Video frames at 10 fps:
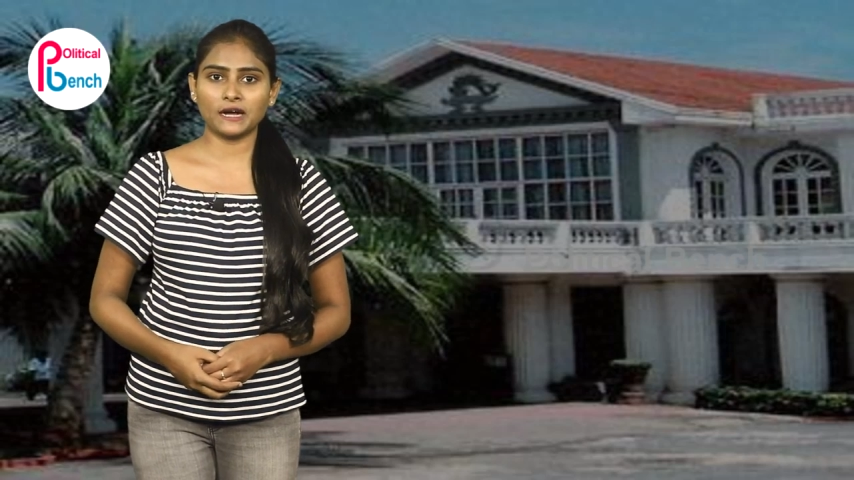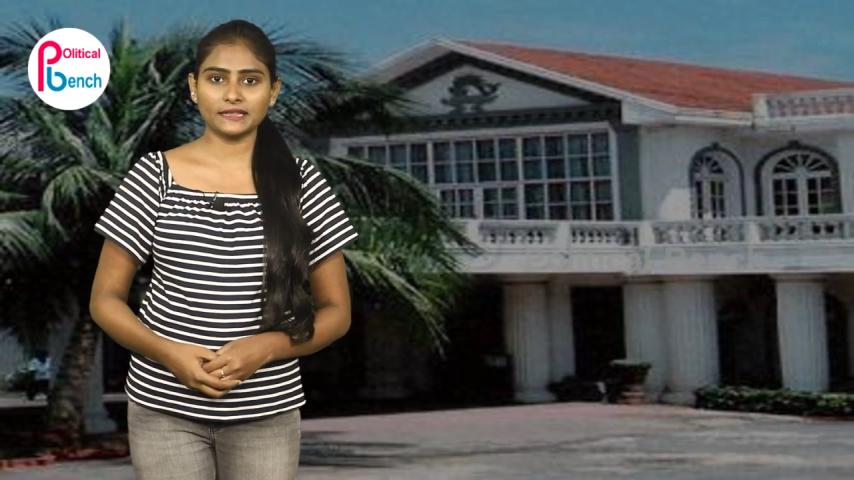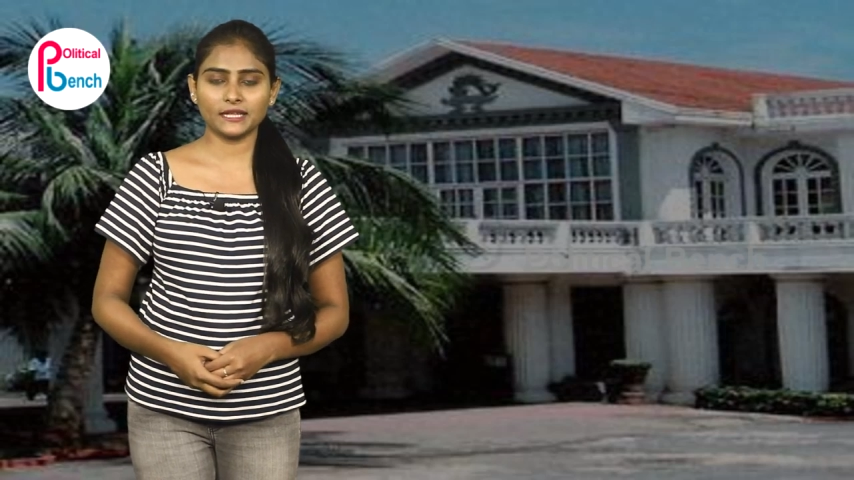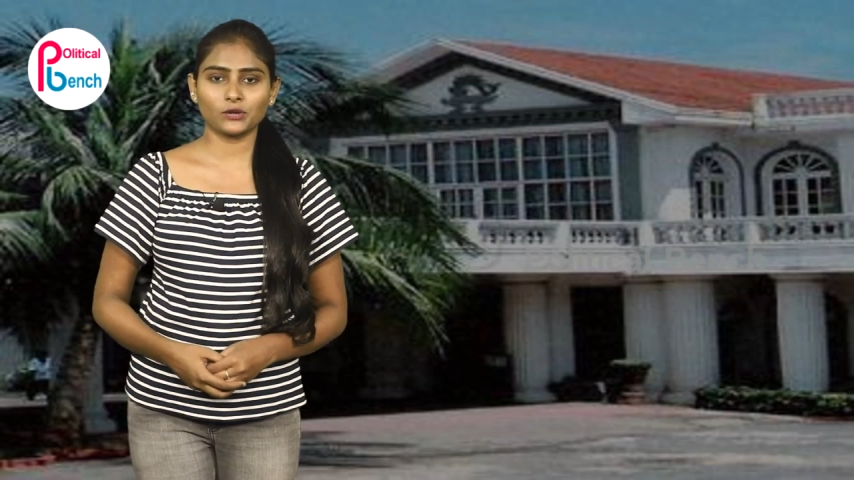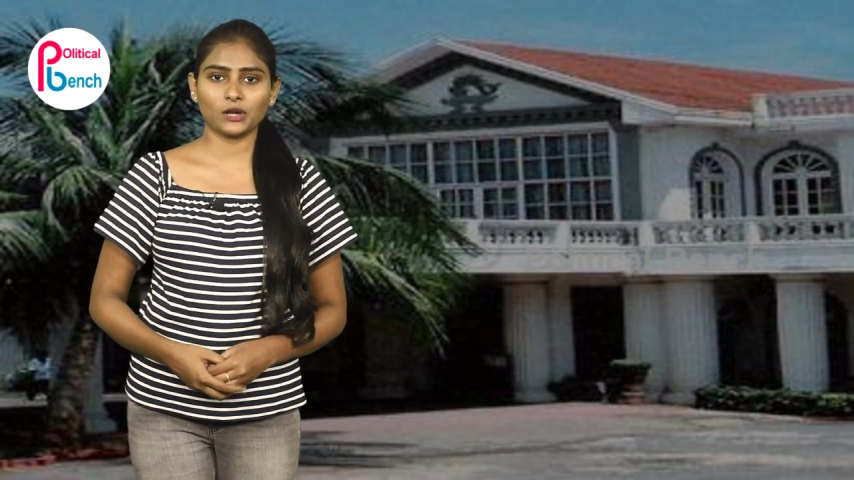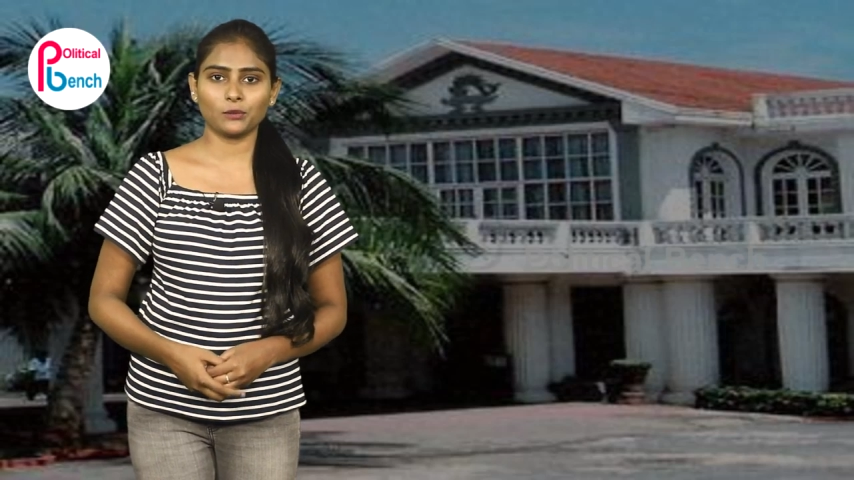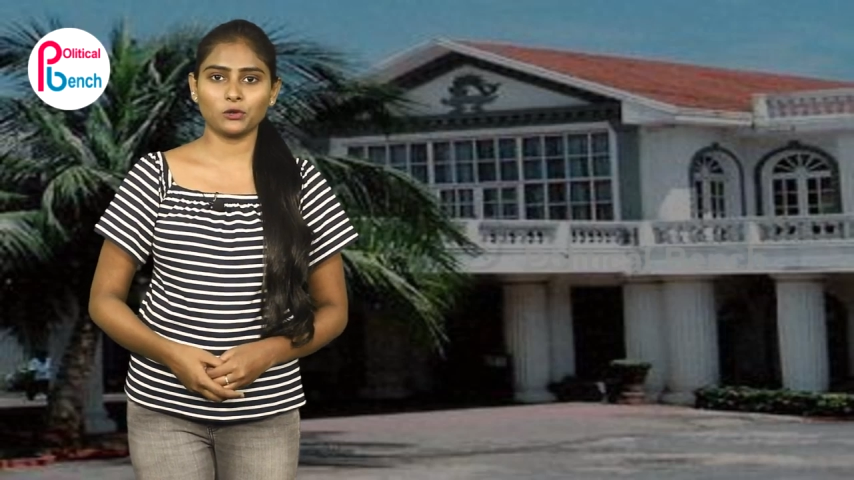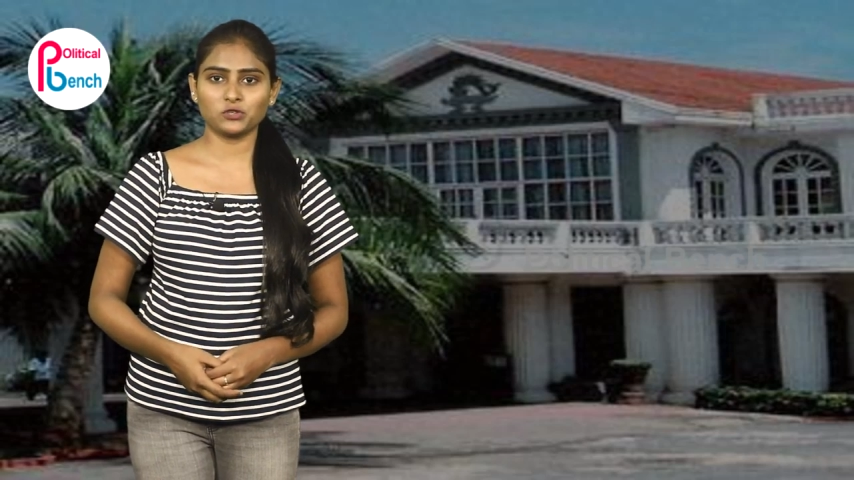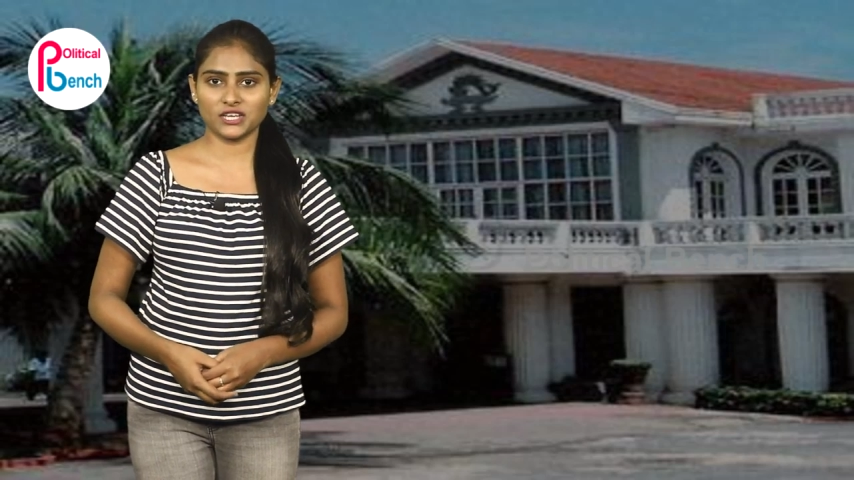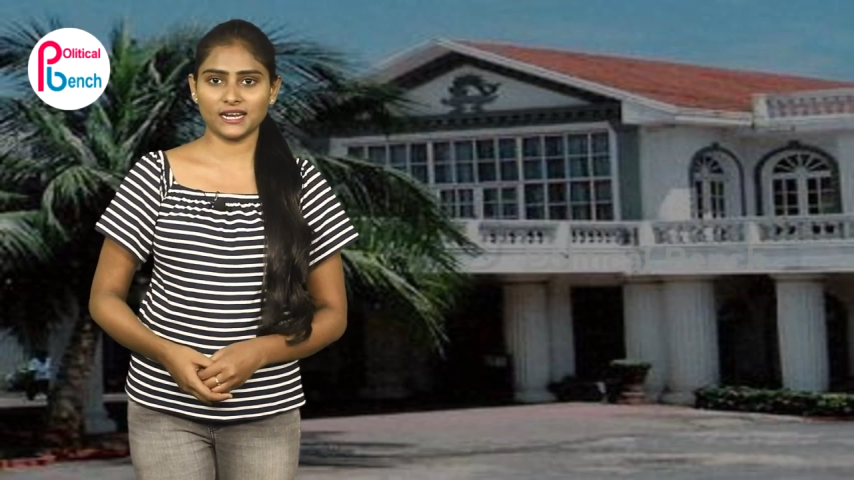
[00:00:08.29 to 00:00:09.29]
వాల్తేరు
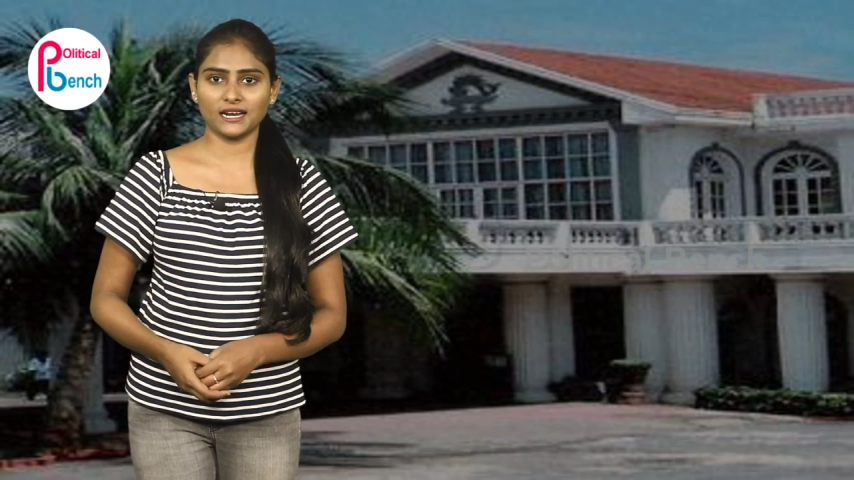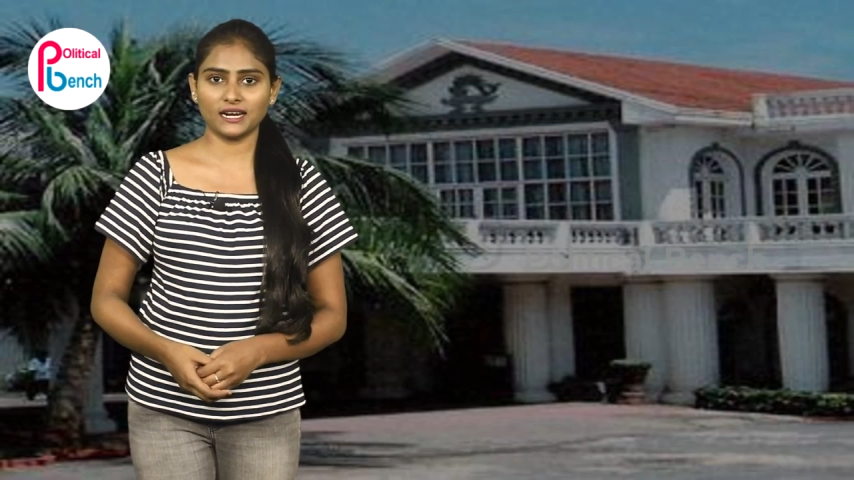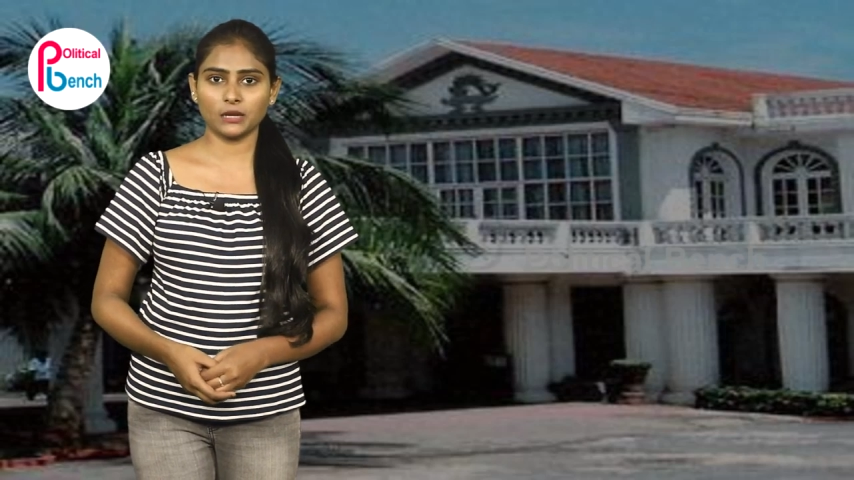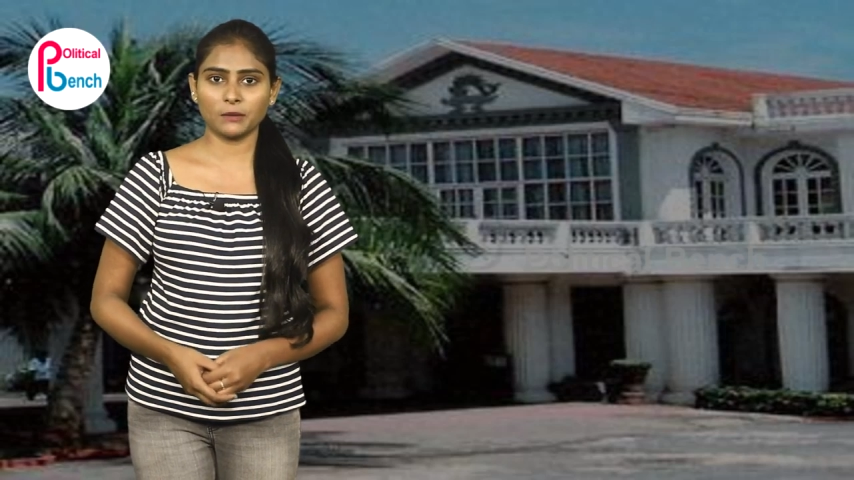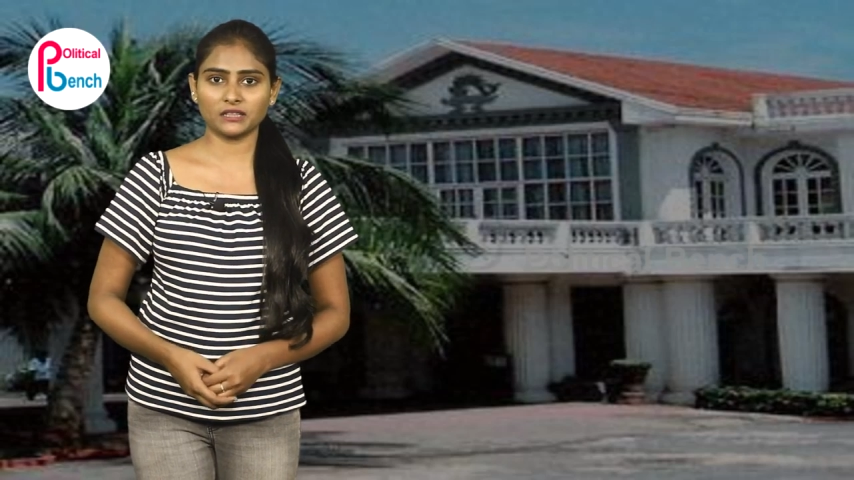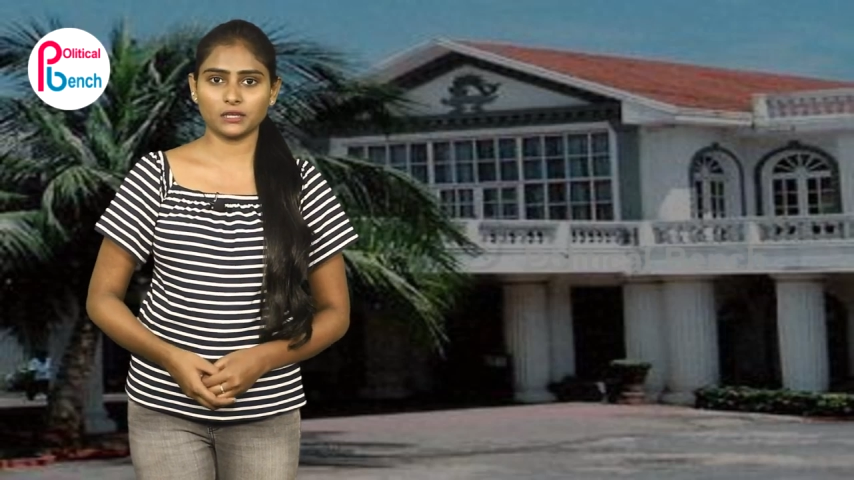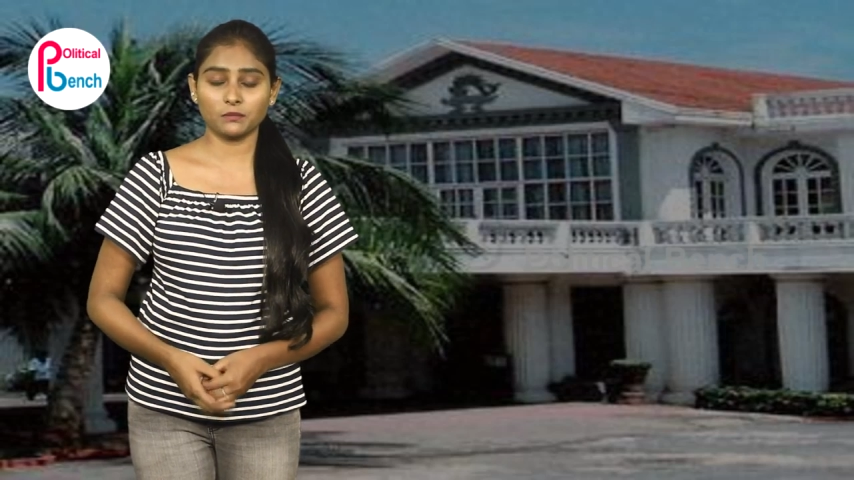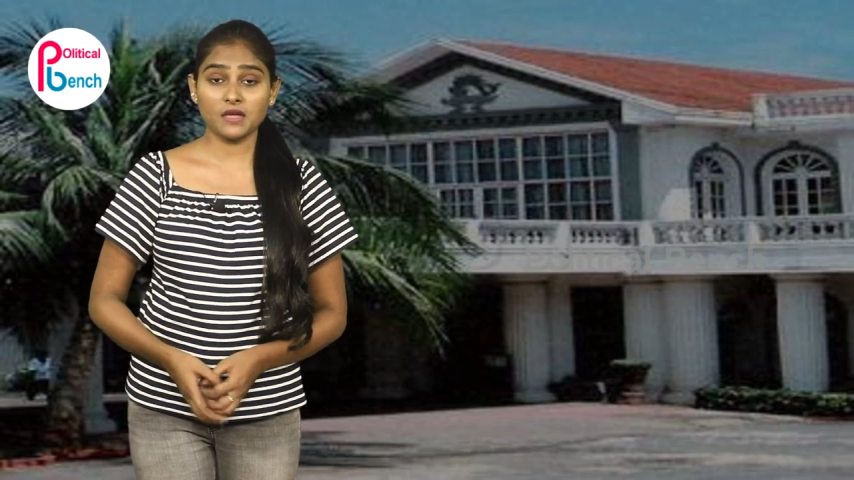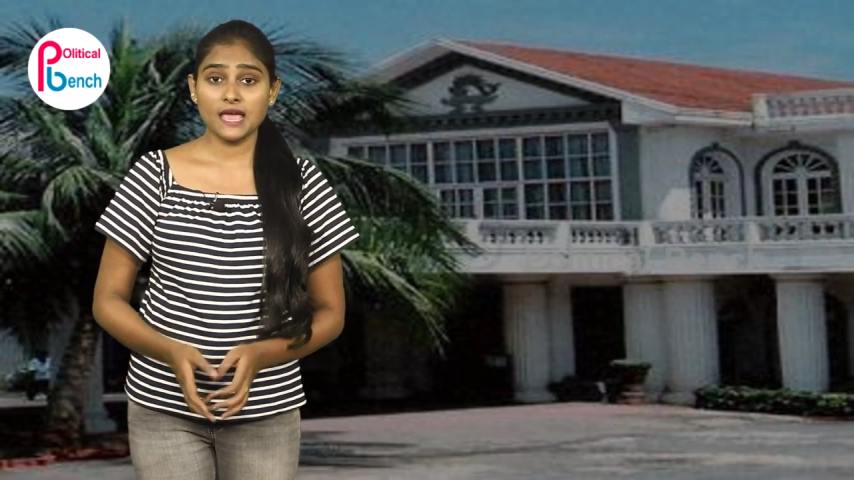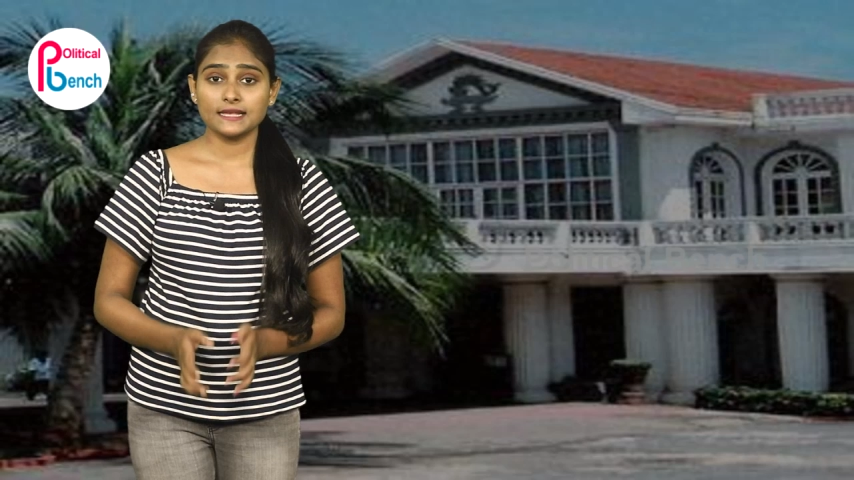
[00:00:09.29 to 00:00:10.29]
క్లబ్లో చేరాలంటే మాత్రం